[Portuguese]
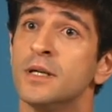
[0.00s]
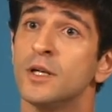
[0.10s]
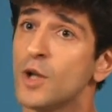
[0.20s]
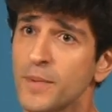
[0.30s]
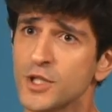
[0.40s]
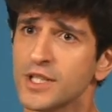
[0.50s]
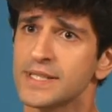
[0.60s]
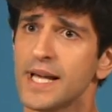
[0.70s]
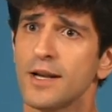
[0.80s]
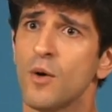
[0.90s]
E não é para
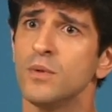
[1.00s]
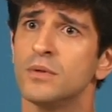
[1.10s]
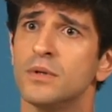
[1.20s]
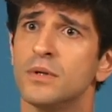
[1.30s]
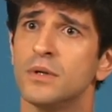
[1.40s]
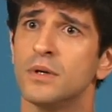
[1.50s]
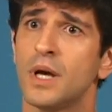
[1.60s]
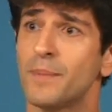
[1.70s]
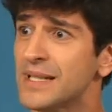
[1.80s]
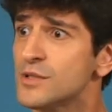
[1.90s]
descansar, não.
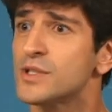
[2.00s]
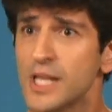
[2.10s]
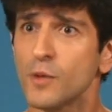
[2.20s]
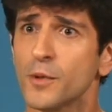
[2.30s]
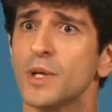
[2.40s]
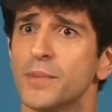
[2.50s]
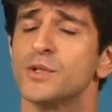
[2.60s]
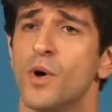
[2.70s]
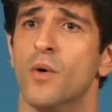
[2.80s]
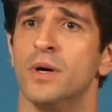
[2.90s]
É para estar sossego para outra
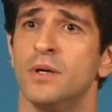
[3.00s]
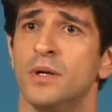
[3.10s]
pessoa.